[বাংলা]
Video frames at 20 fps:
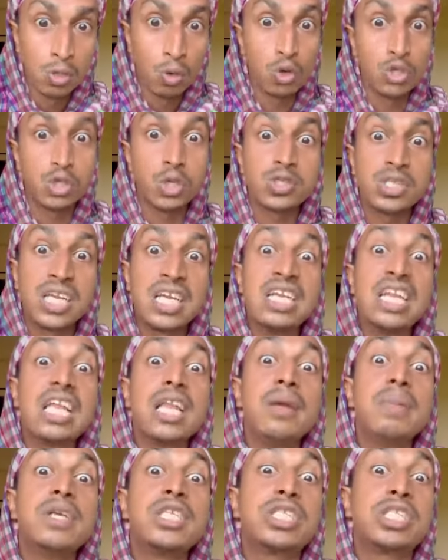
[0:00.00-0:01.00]
কইছস কি
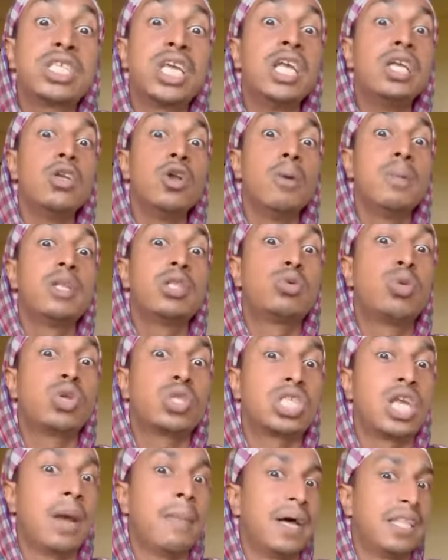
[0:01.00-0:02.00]
নিরিবিচ্ছিন্ন বিদ্যুৎ
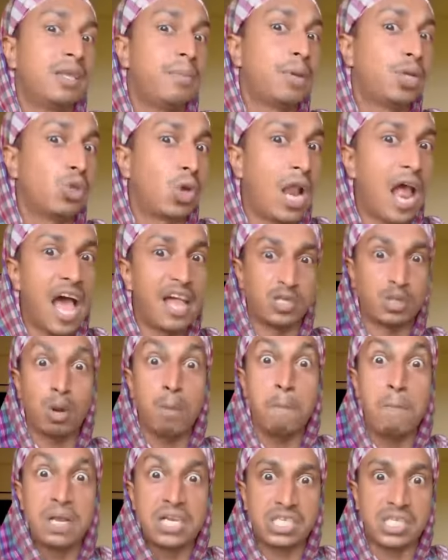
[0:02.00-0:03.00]
সেবা দিবি তোরা
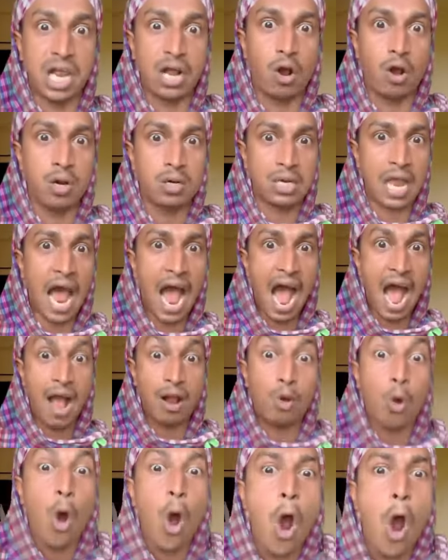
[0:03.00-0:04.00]
চব্বিশটা ঘন্টা
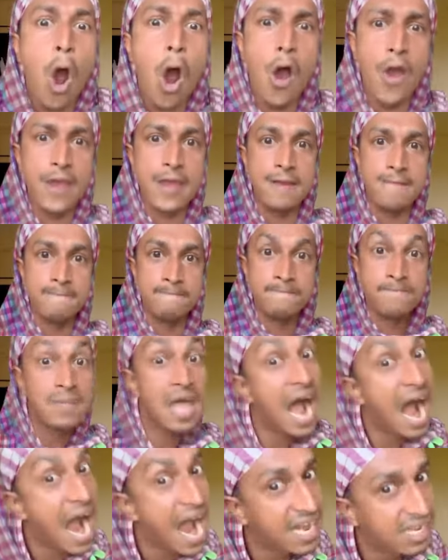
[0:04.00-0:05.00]
কই
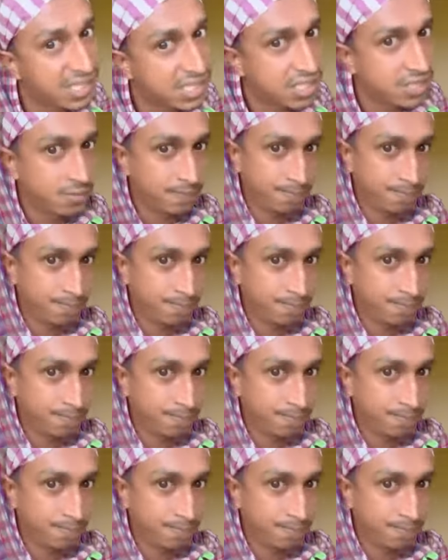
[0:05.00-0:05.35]
আইস